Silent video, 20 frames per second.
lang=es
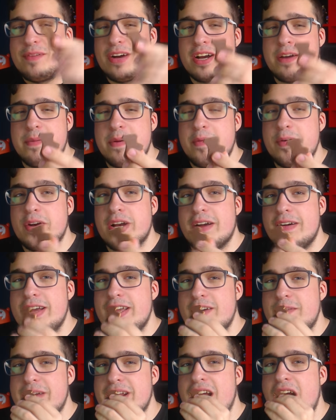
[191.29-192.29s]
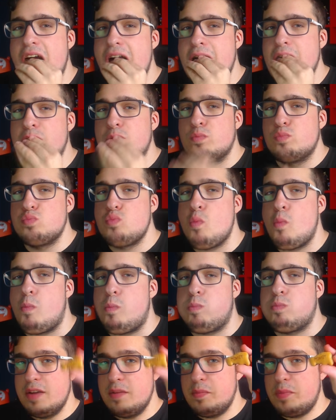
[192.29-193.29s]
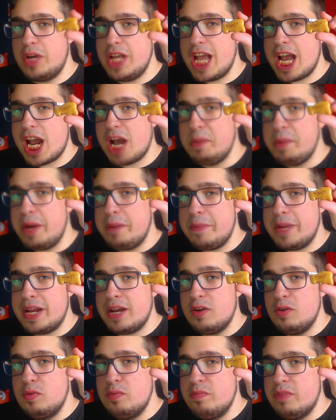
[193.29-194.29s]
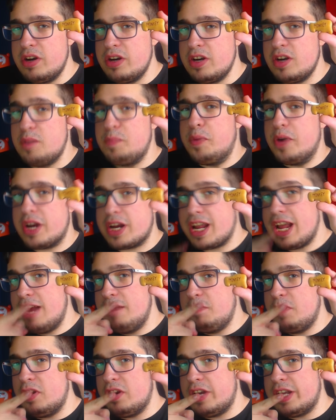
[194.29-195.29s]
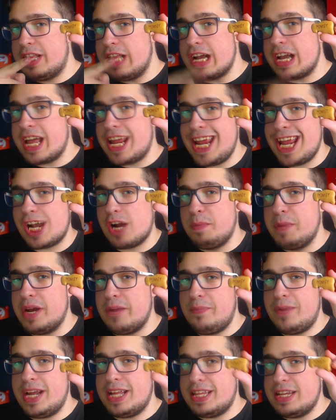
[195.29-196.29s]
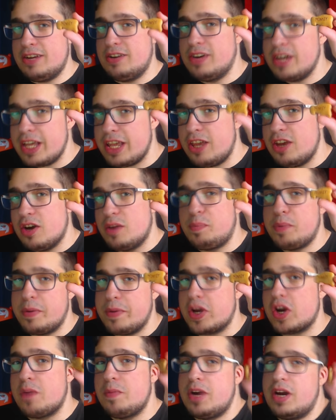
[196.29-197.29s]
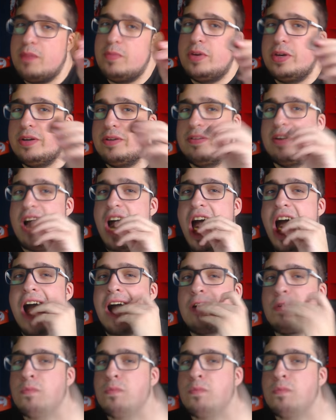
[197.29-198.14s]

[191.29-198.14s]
Va a comerme un caballo, mira. Mm. Voy a comerme un mono porque el mono este quería comer plátano y yo pues me como al mono. Ajá.